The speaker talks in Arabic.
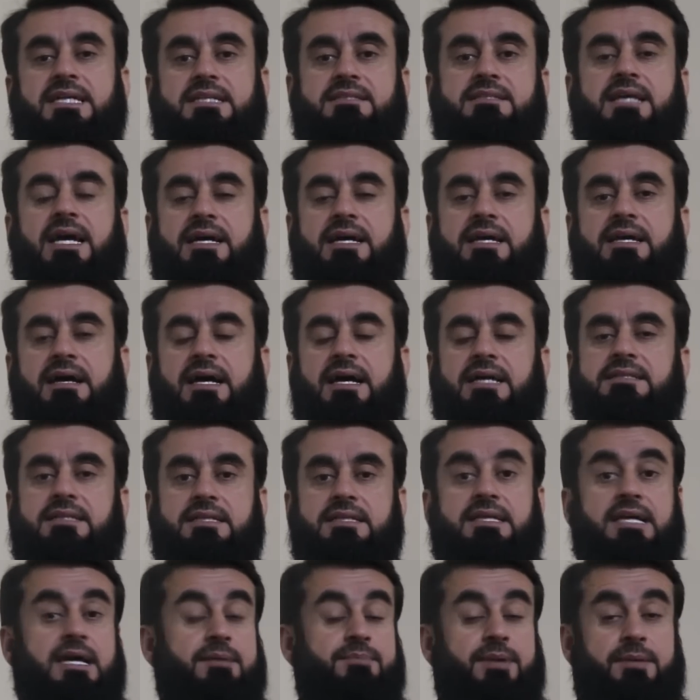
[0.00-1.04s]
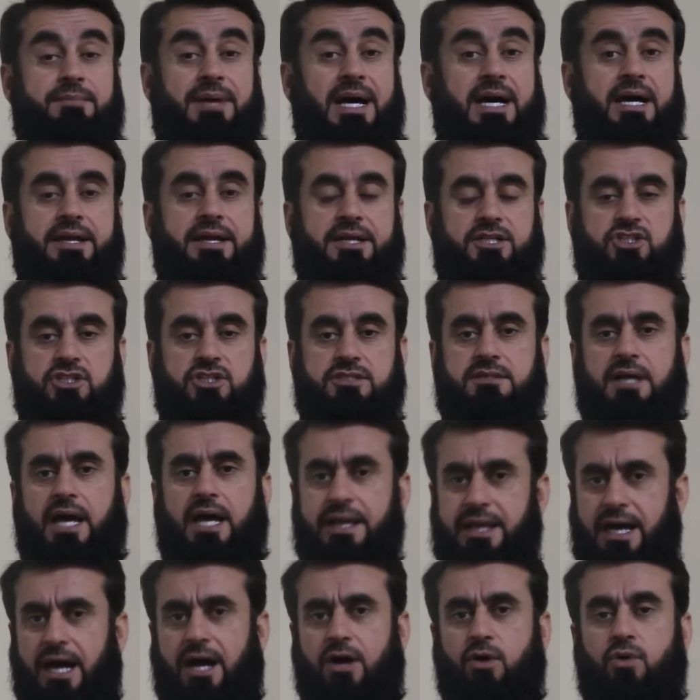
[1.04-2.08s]
تحقيقات النيابة ما خرجت
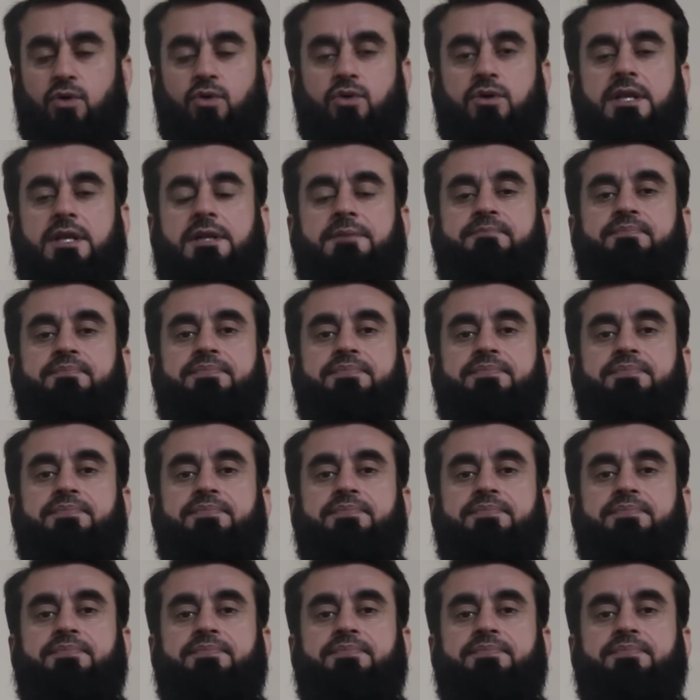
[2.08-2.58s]
أنا أقول